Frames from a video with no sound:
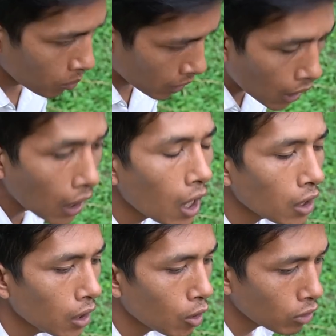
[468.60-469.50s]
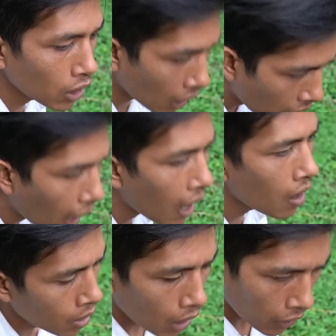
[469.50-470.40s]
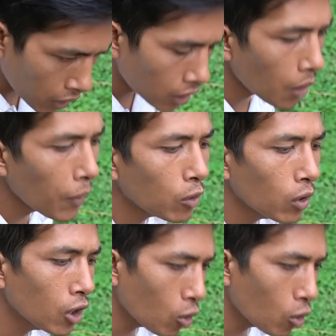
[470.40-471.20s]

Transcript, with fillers: Mending kalian ikut kita ya. Nanti kita bantuin di